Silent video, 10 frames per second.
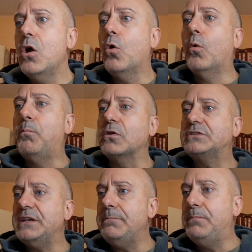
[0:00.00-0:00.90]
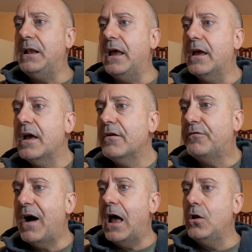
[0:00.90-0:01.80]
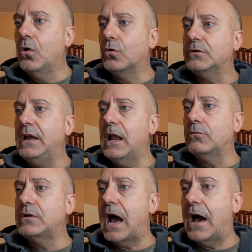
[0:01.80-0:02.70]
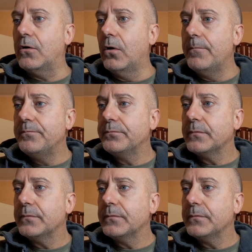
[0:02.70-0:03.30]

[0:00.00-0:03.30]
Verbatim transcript: un possibile fallo di Lautaro